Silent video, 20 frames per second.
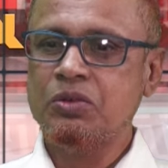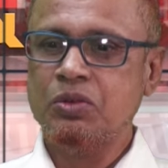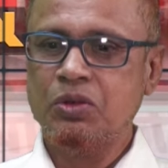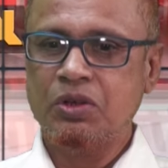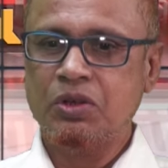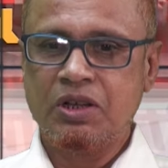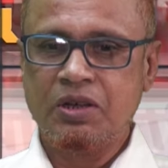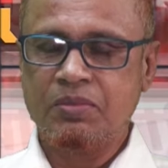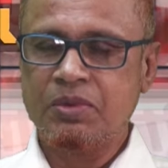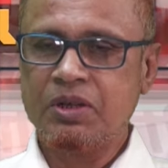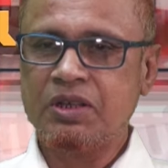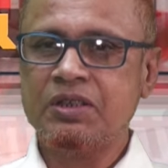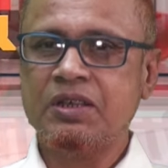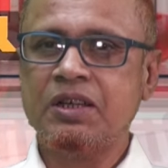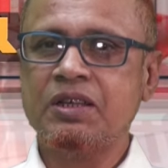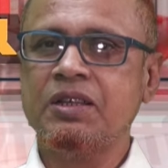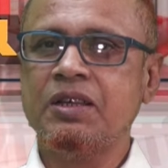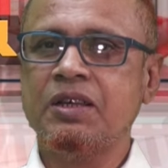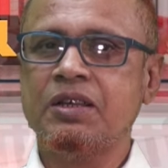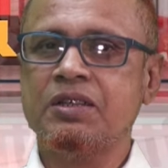ধরে আমরা
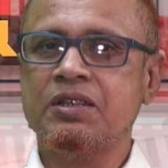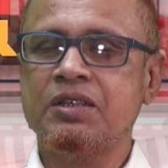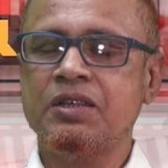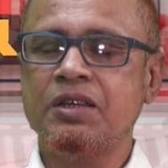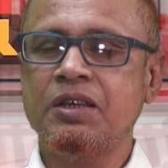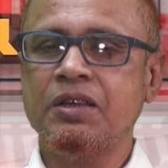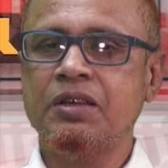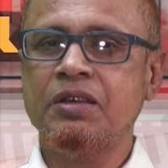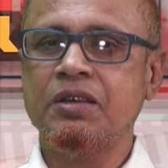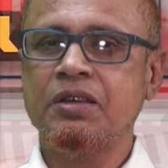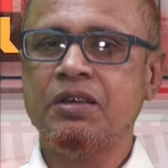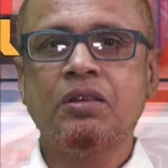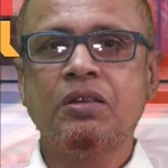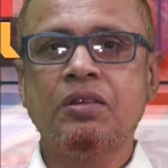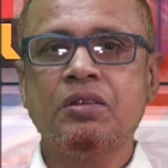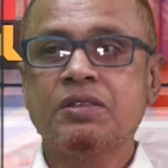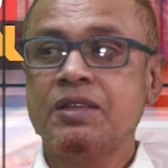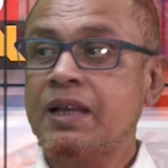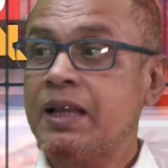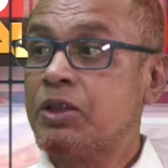যা দেখছি
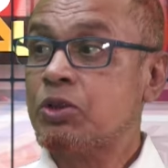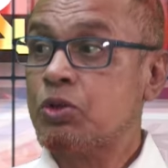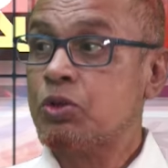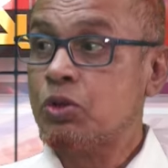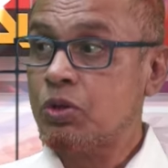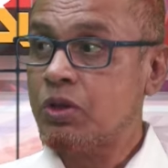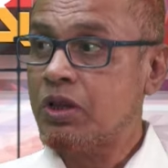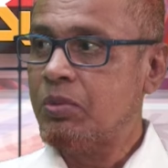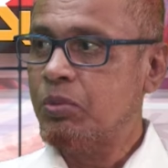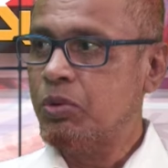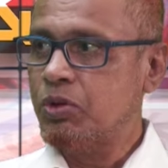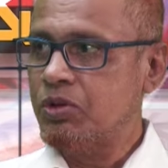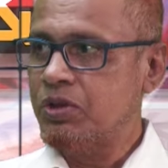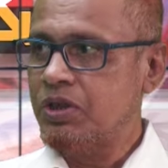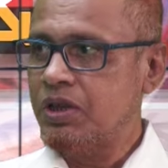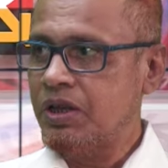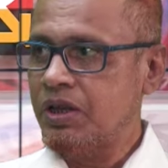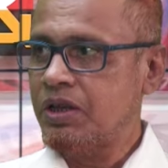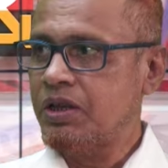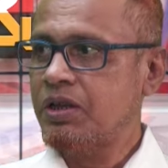ছাত্রদের
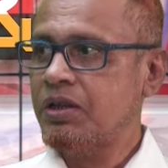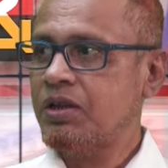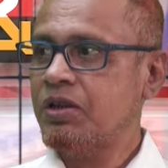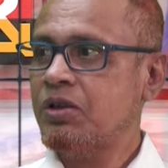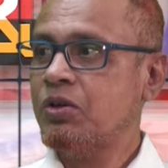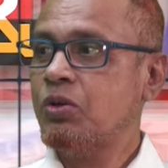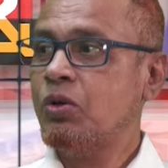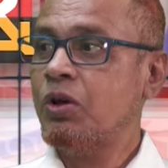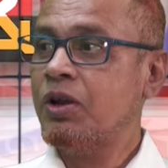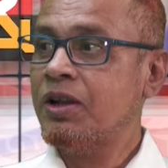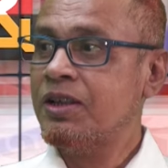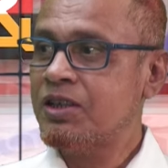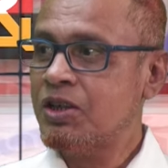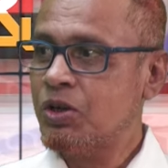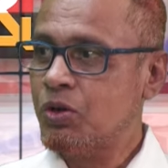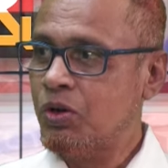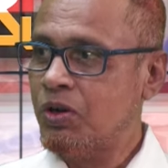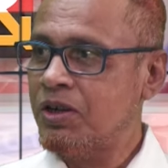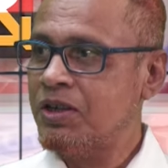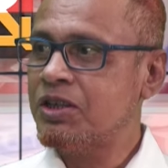মধ্যে কলেজে
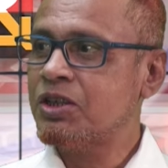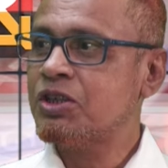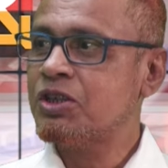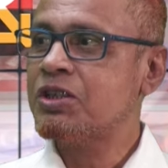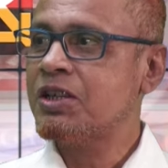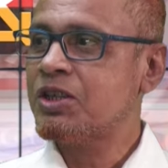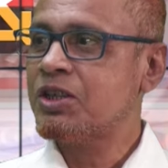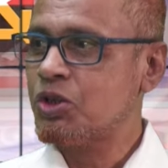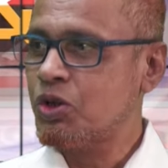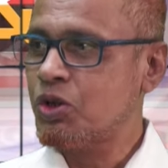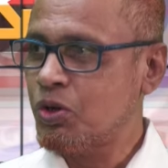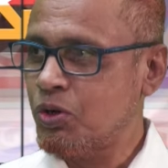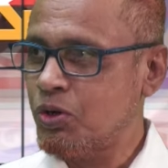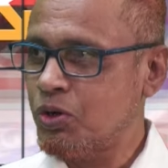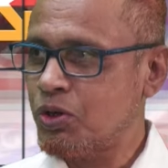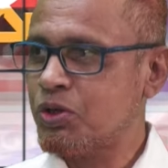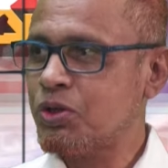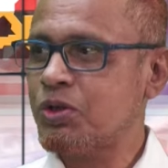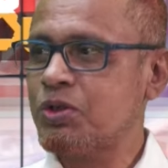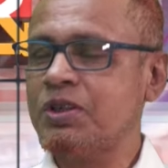কলেজে যে
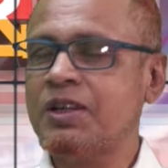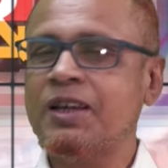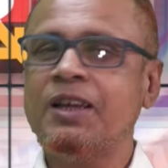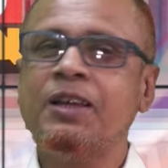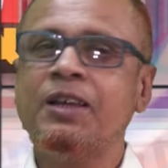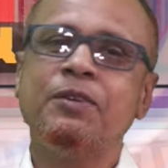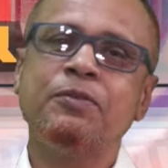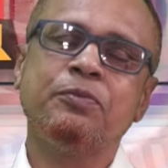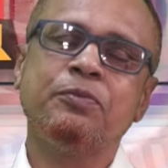সংঘর্ষটা